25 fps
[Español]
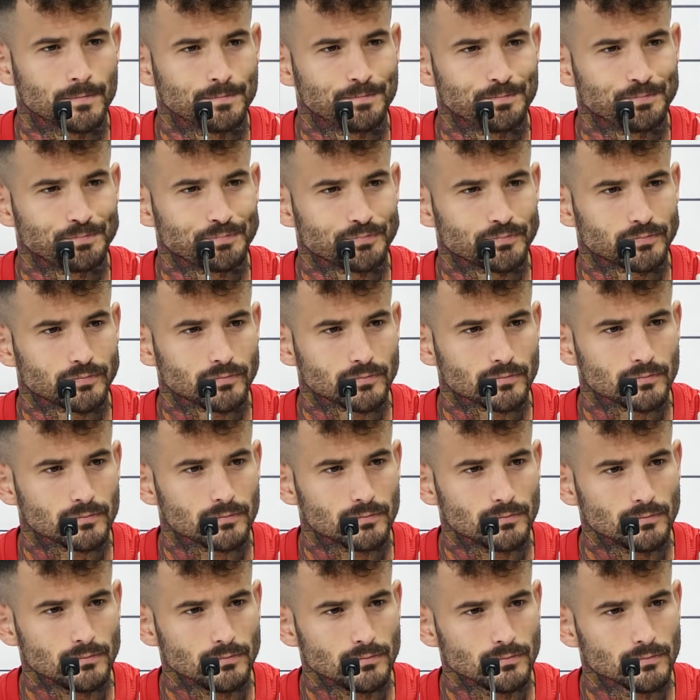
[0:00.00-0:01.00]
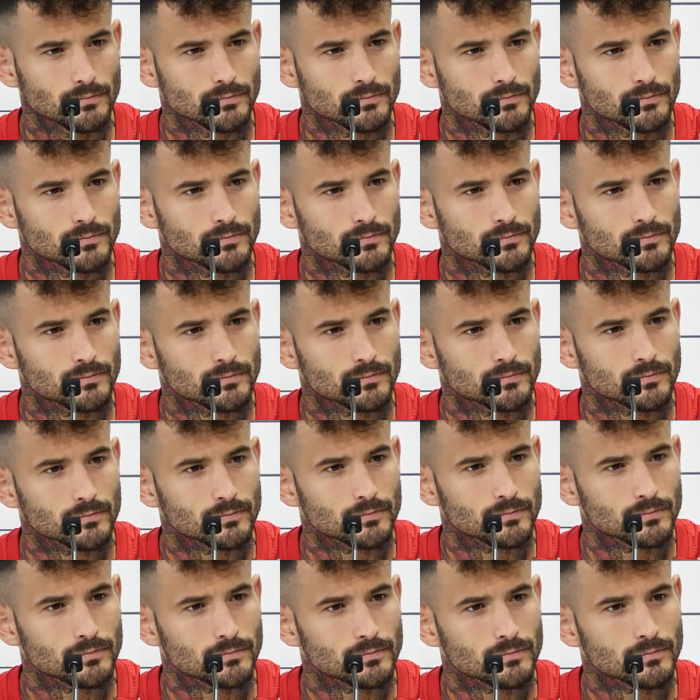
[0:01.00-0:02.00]
de la semana pasada en el el
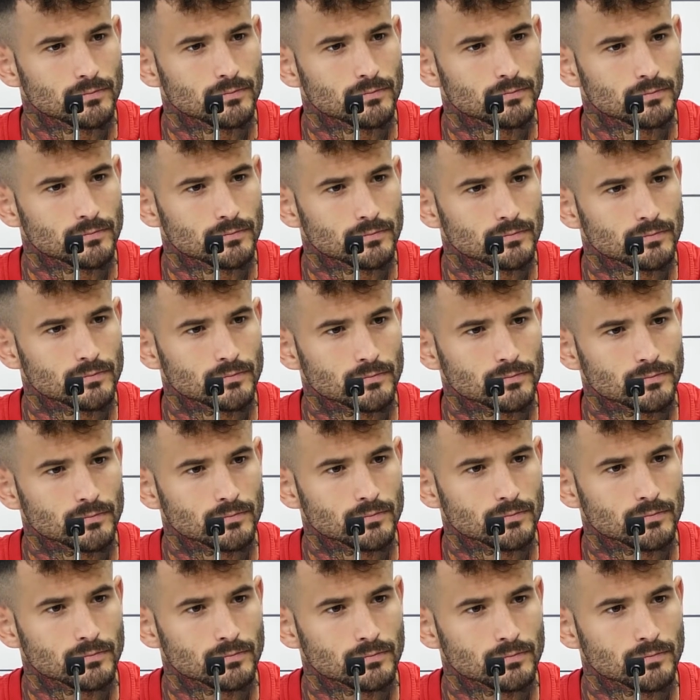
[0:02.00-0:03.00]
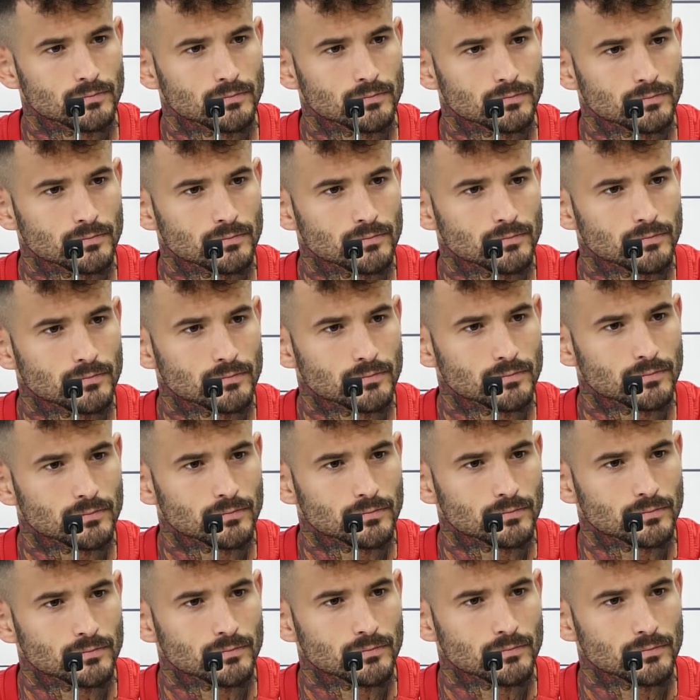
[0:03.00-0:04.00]
de hace la segunda parte de
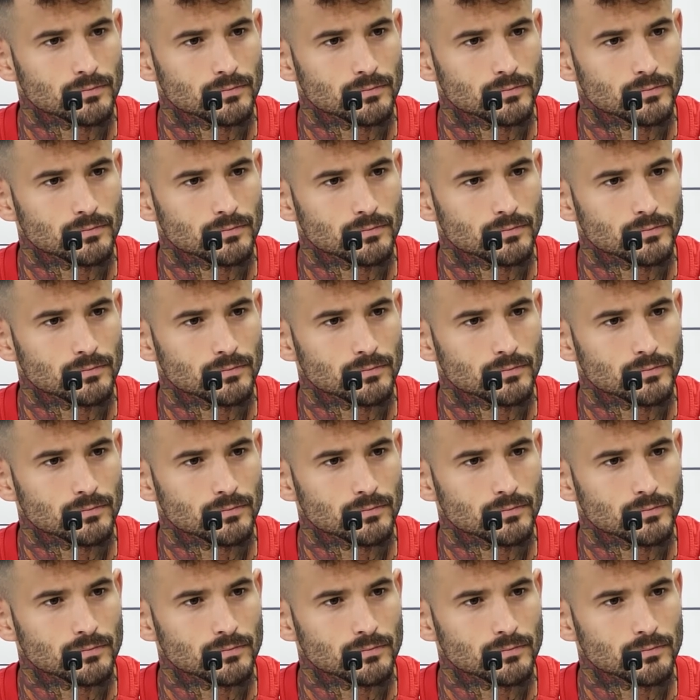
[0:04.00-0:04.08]
Zaragoza,